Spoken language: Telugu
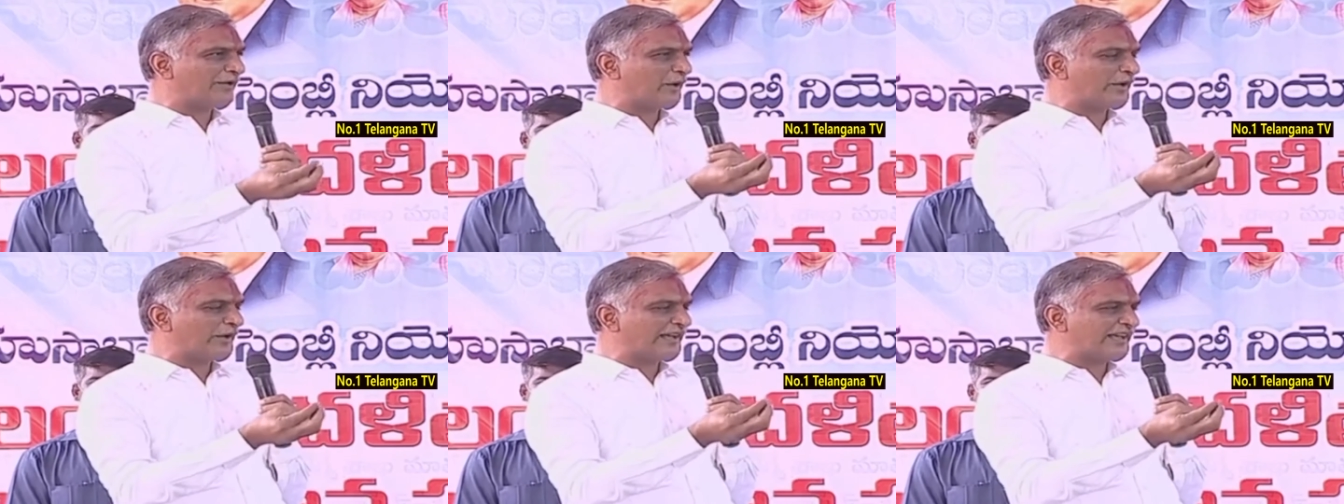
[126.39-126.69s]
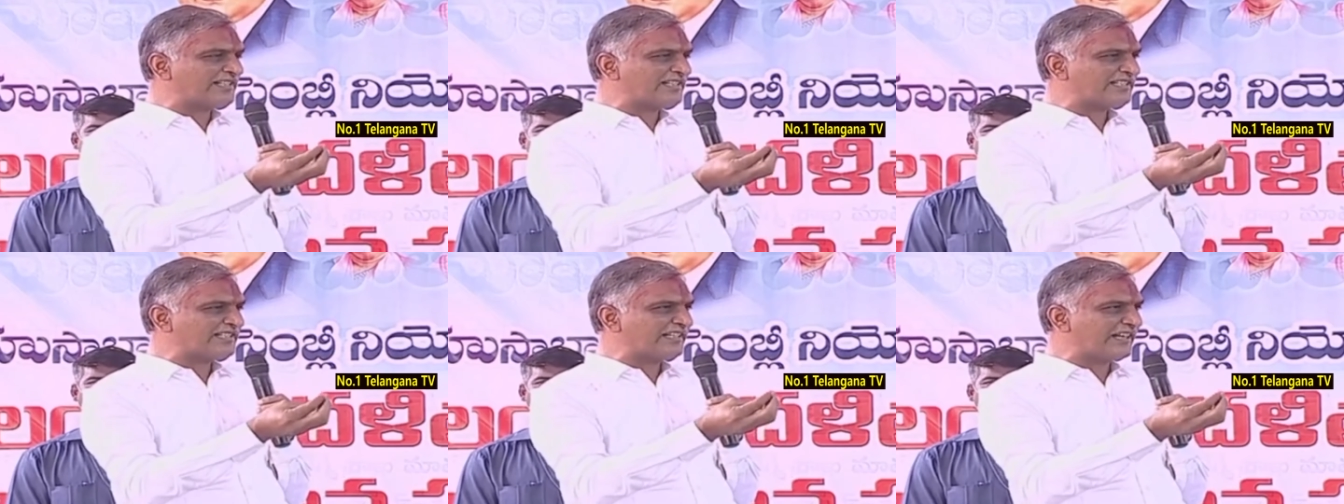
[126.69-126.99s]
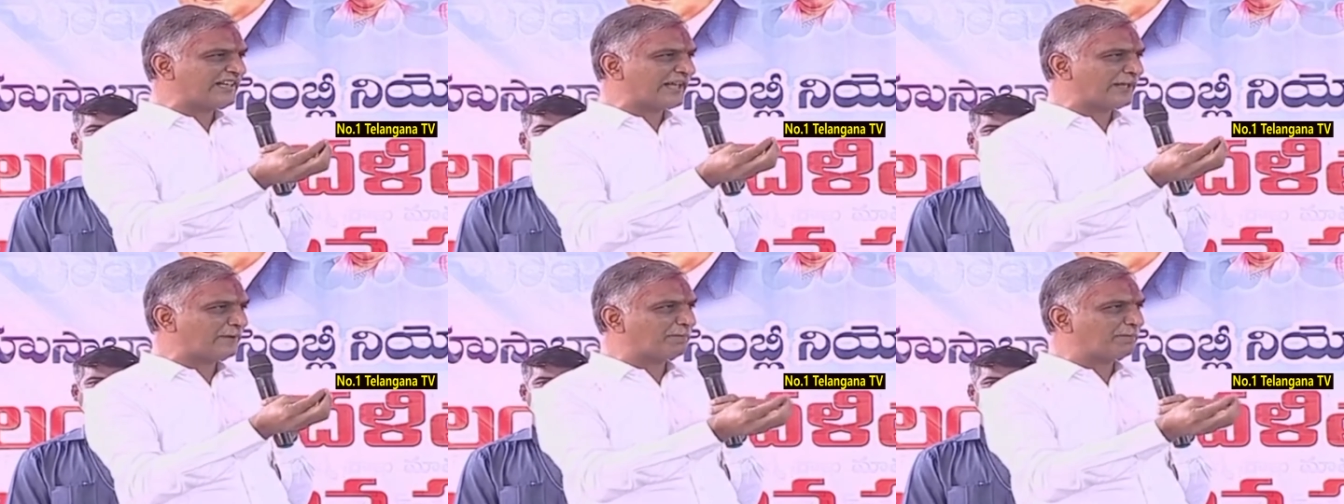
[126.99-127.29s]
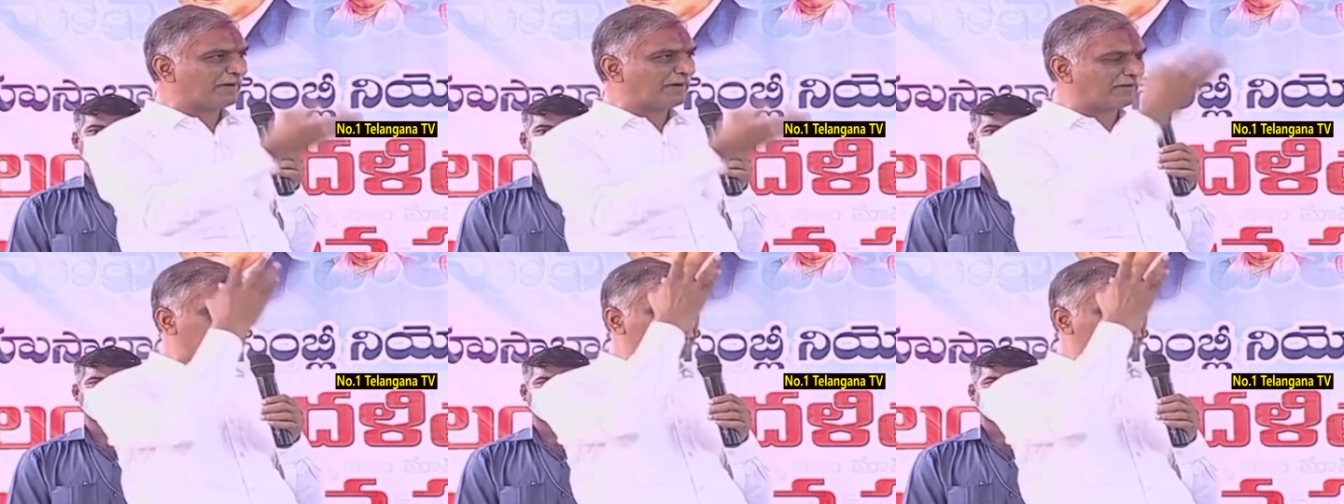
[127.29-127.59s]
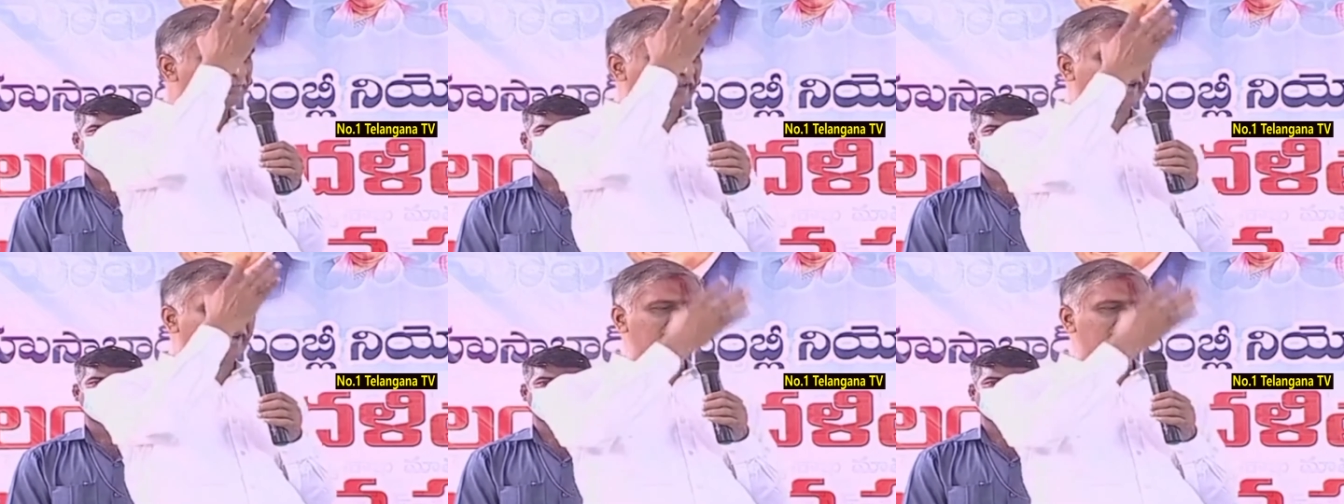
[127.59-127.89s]
లోయర్ సీలేర్ పవర్
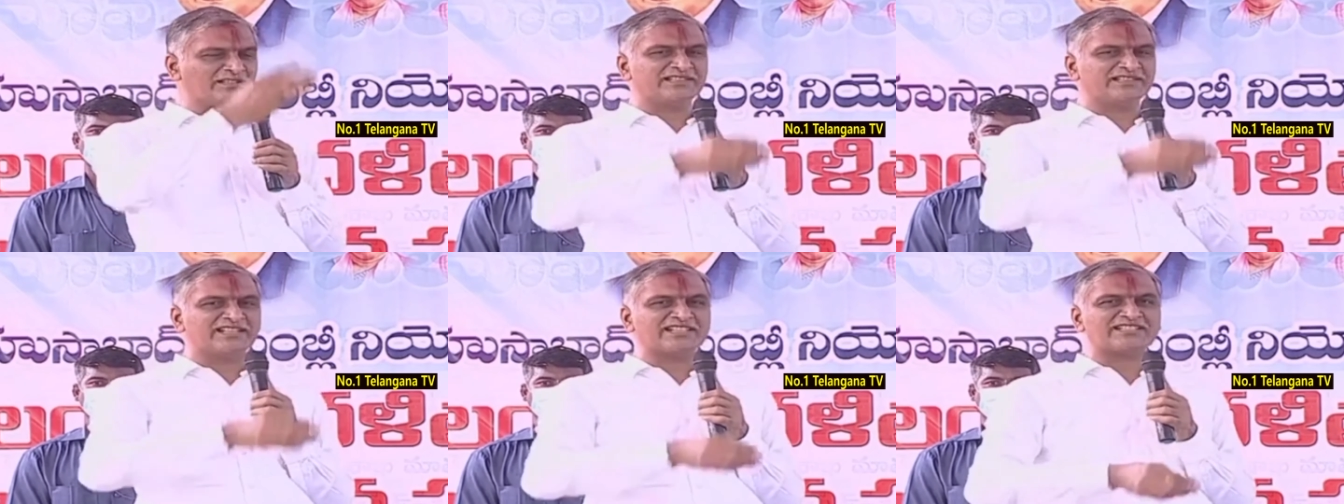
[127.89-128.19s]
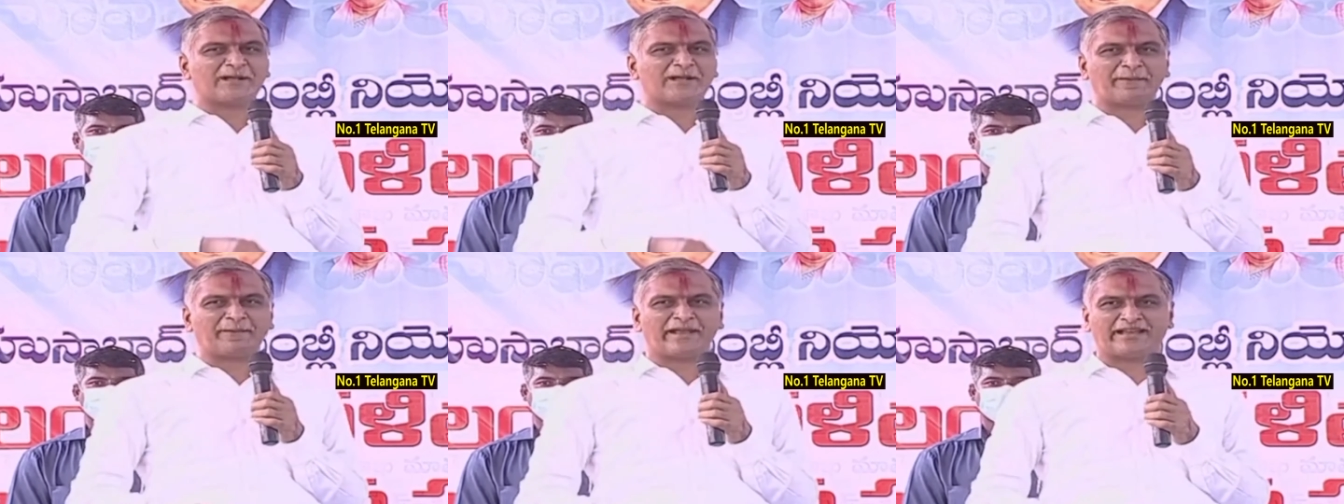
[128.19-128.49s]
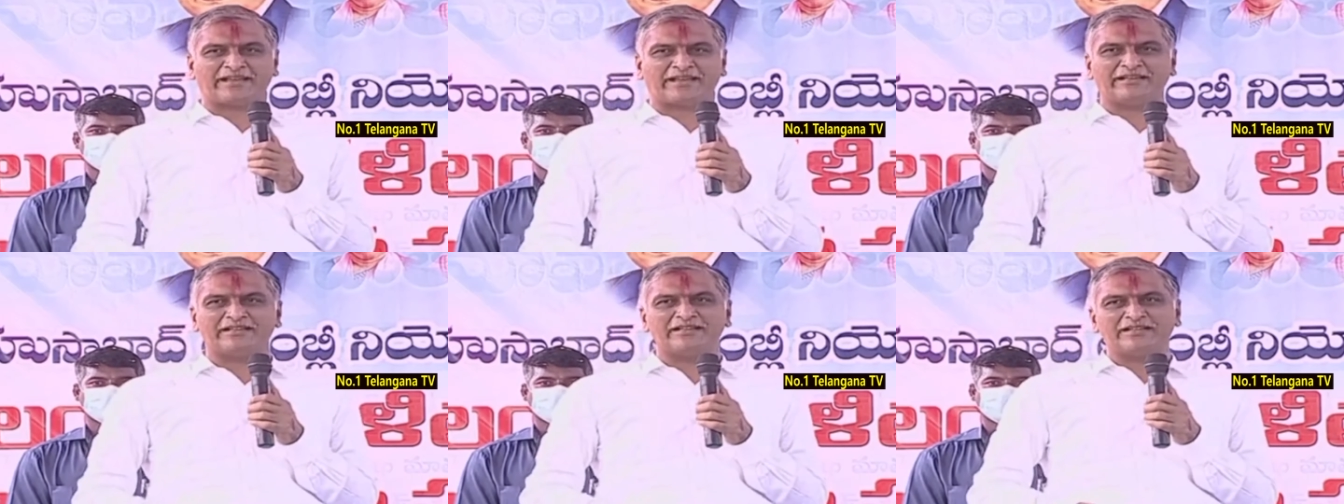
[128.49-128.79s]
ప్లాంట్ని తీసుకుపోయి